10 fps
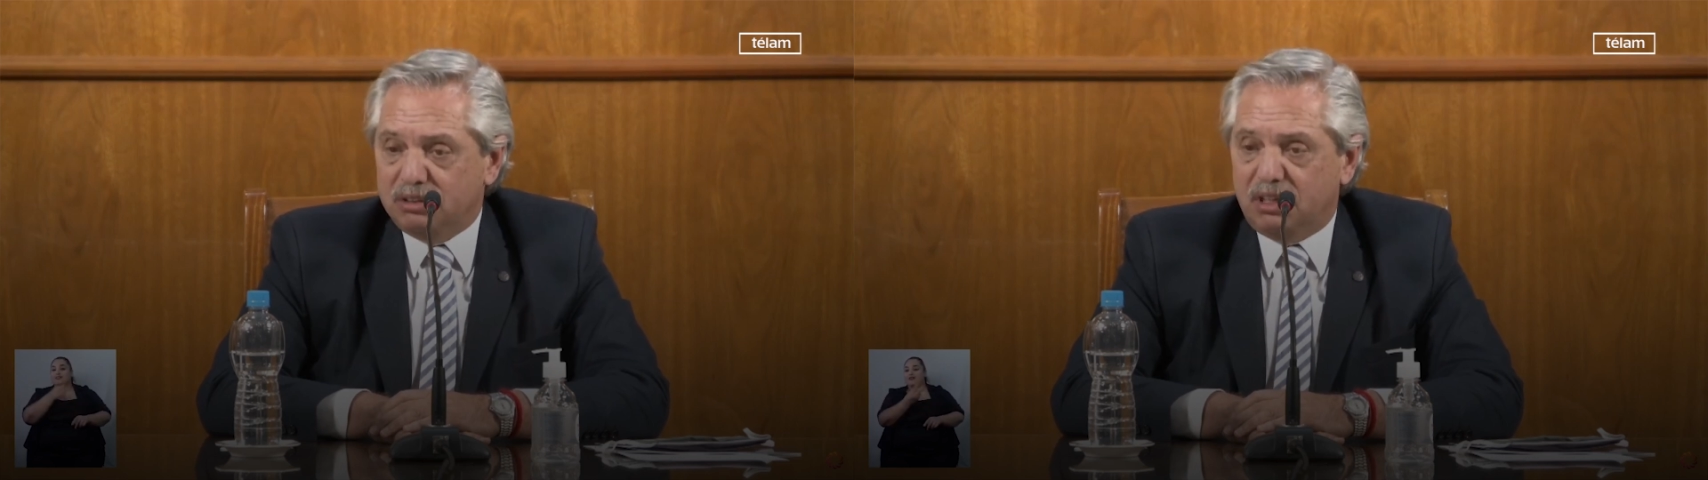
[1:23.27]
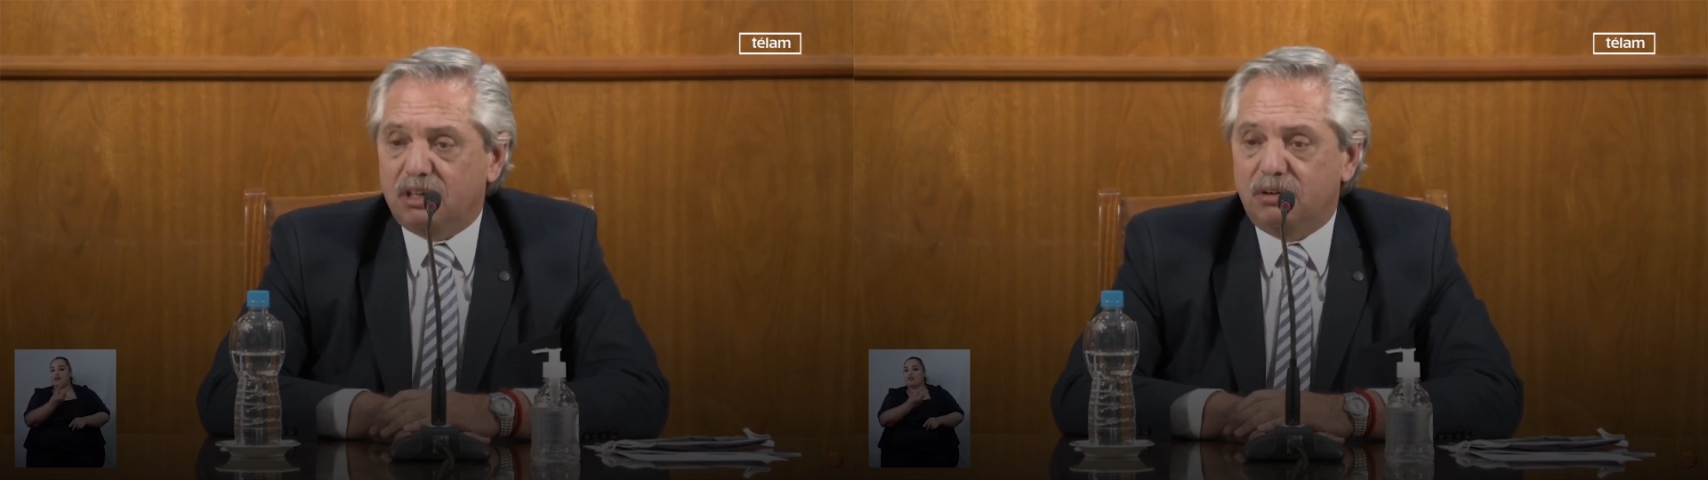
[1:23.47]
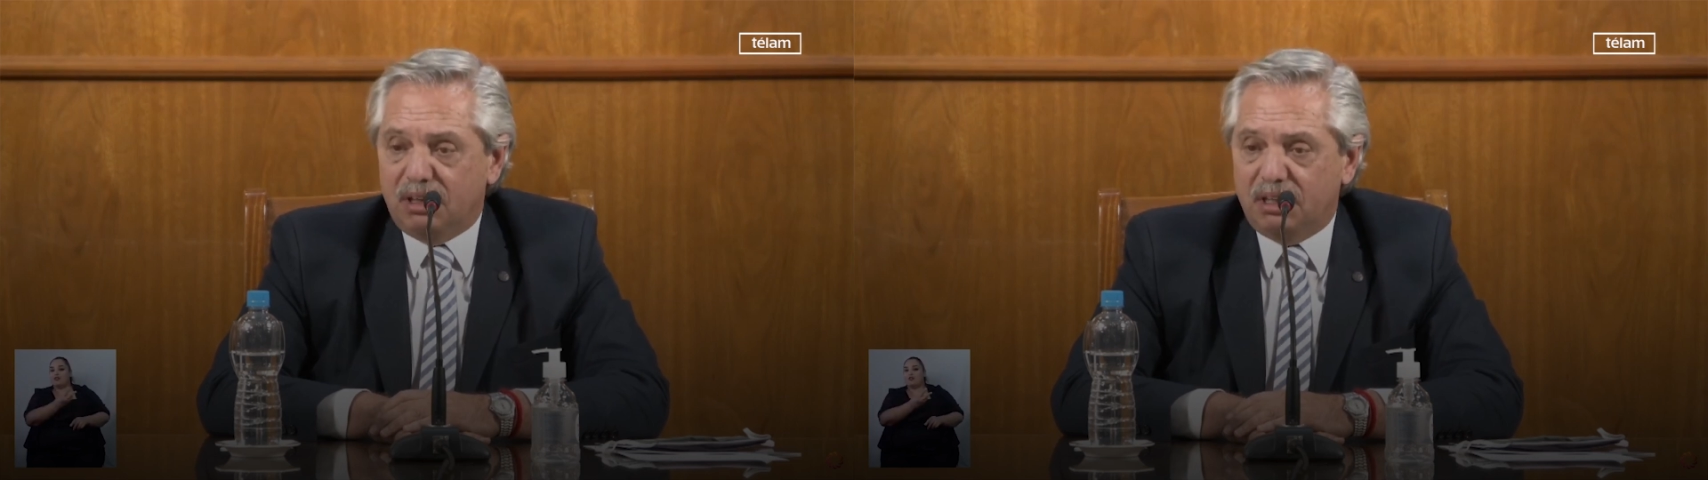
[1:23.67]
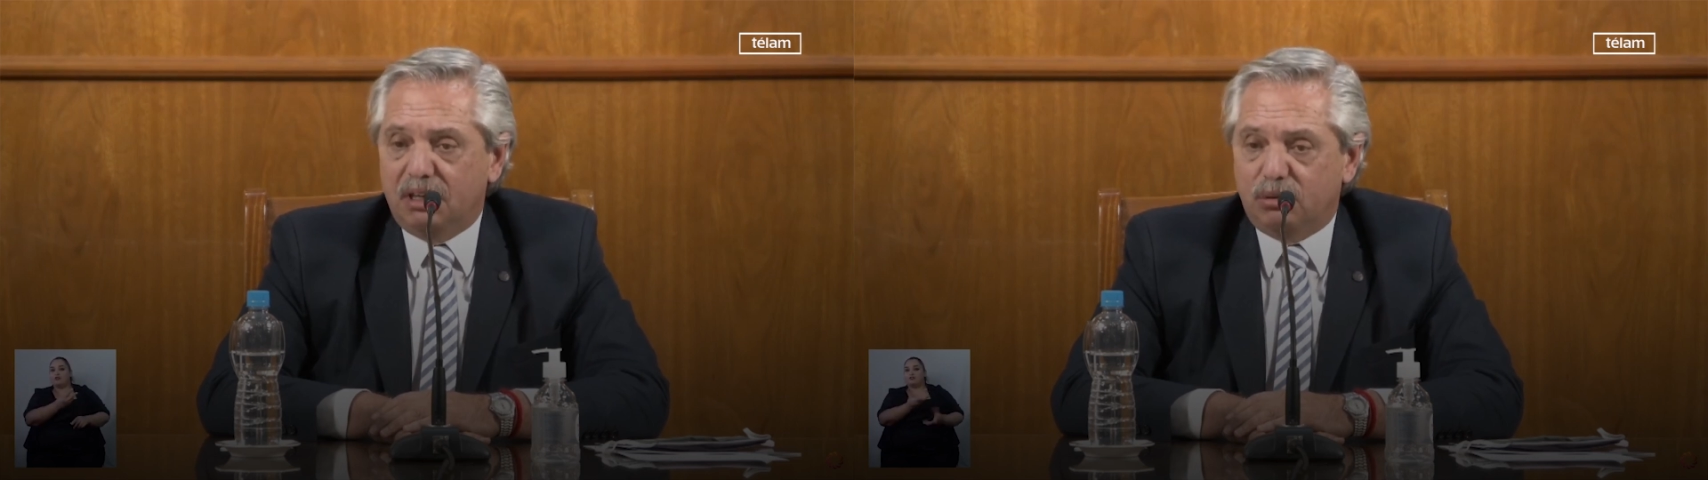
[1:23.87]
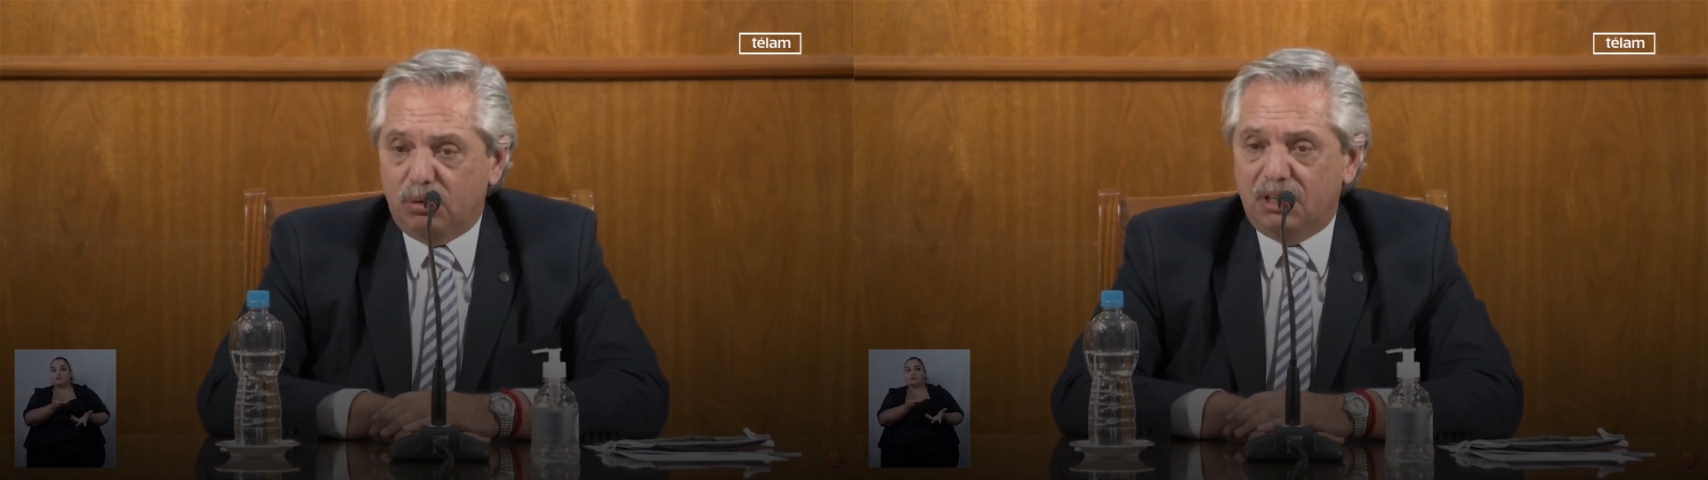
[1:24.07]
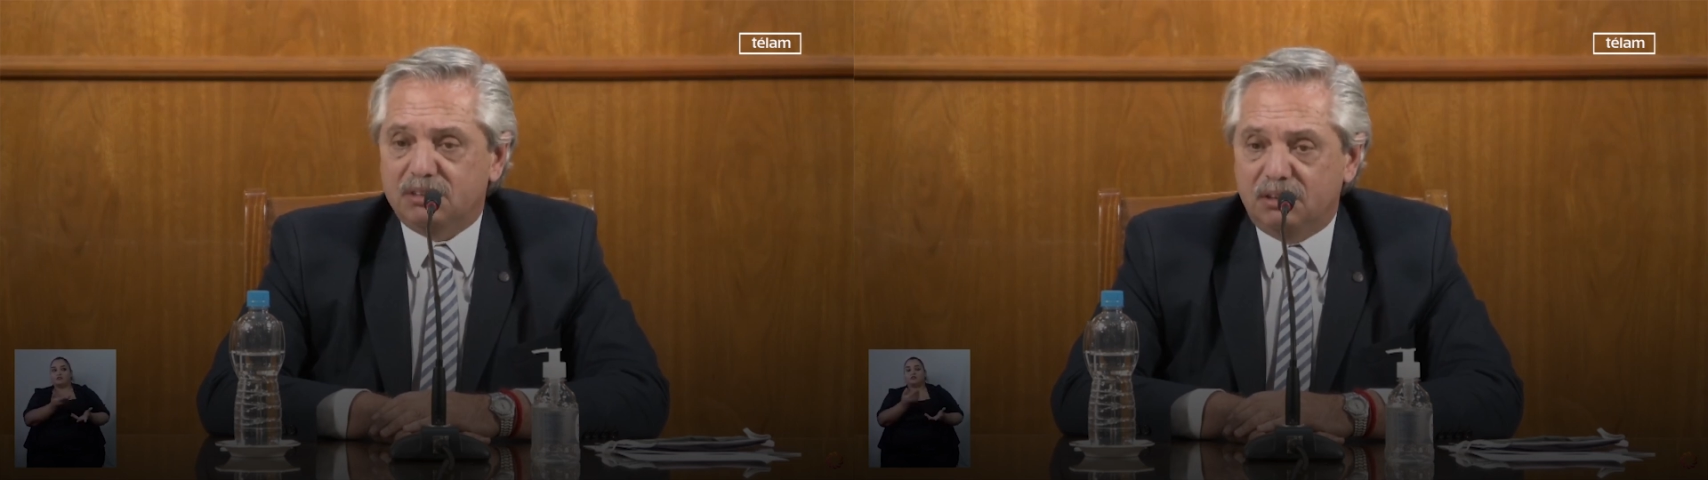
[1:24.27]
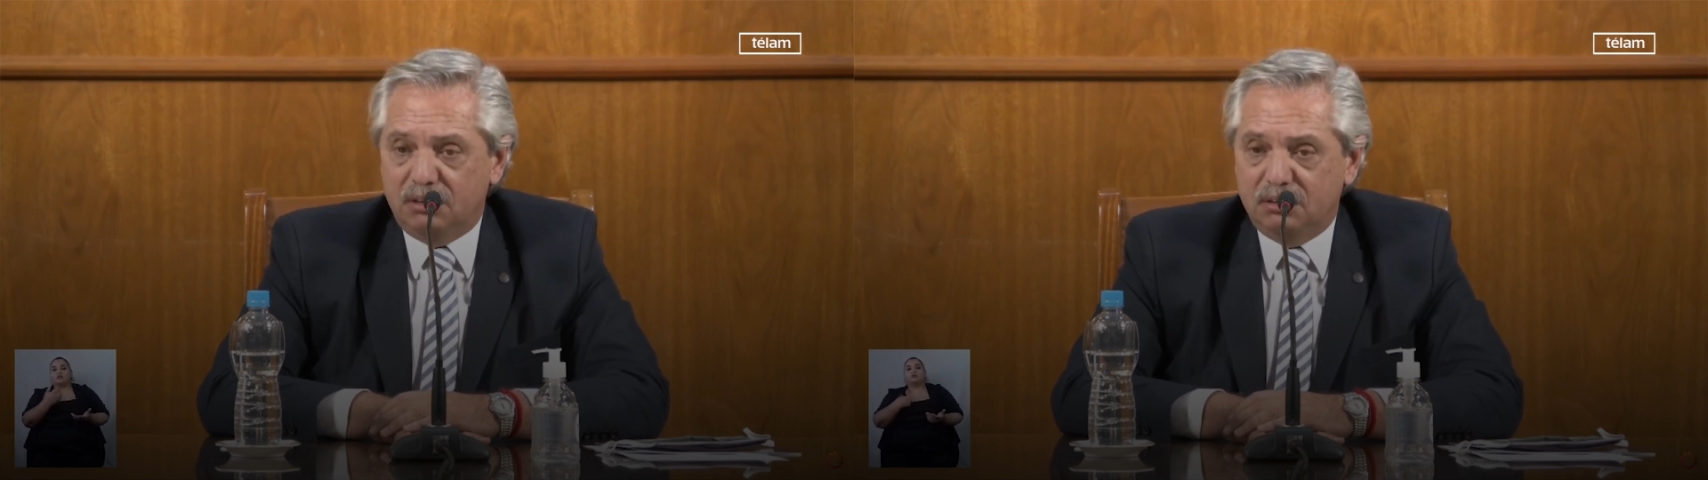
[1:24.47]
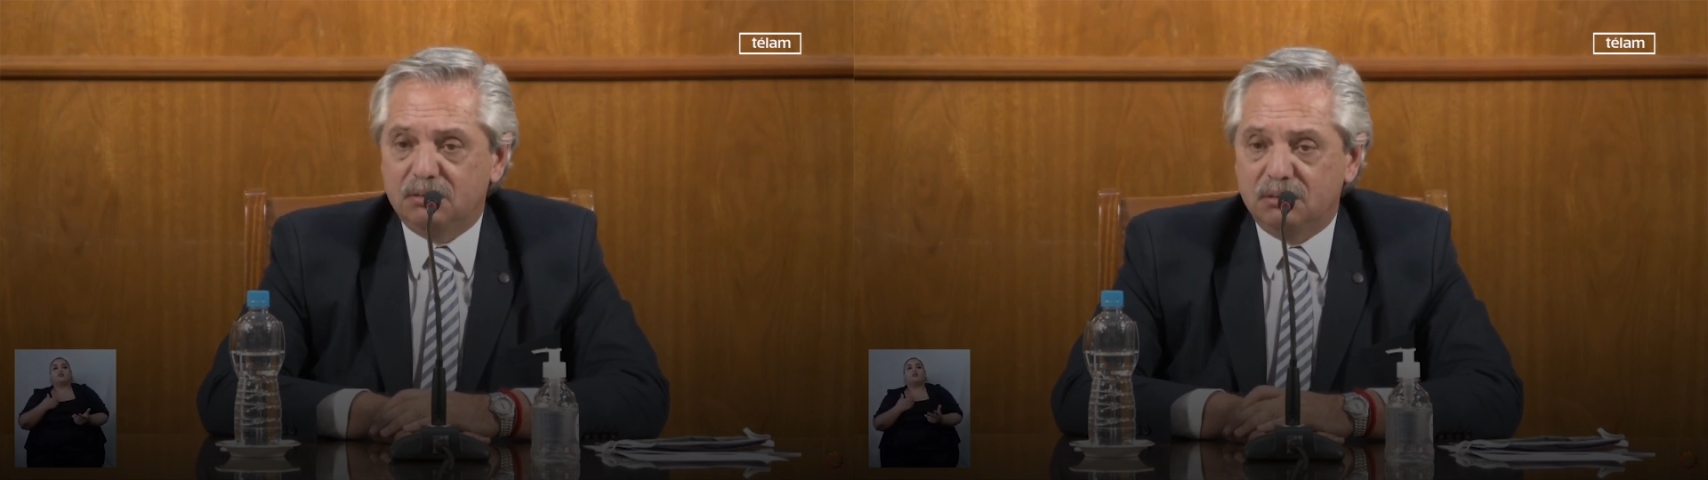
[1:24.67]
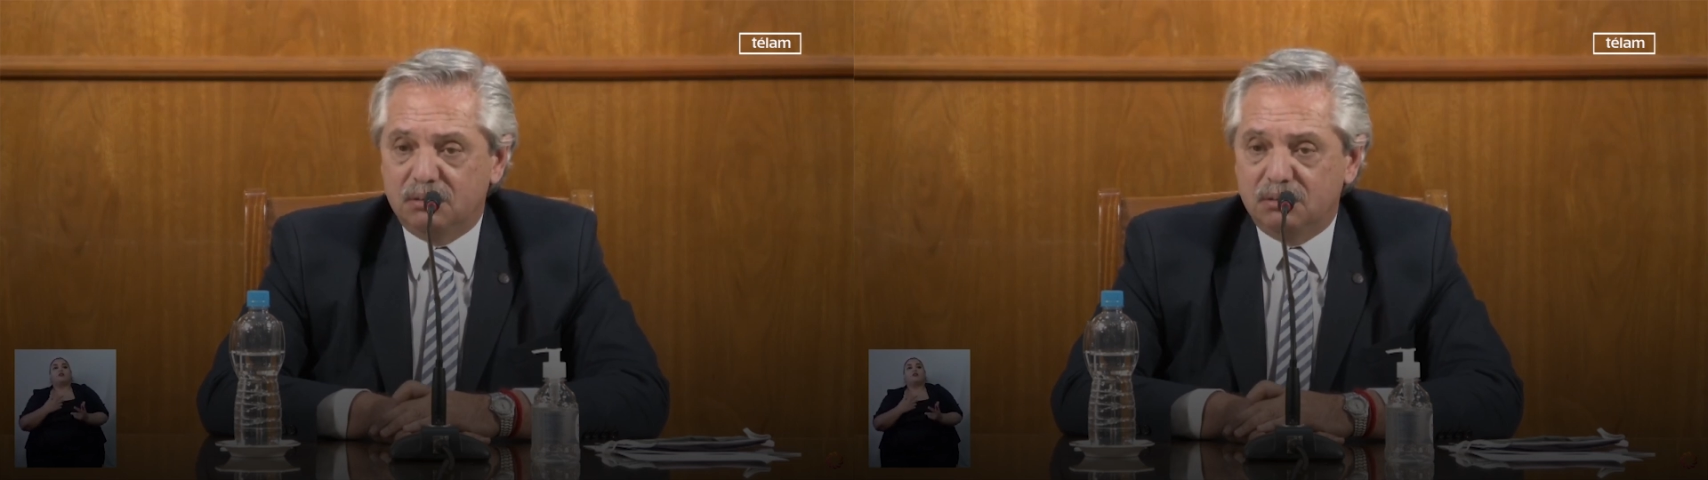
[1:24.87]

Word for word: Sergio a que tengas tu casa.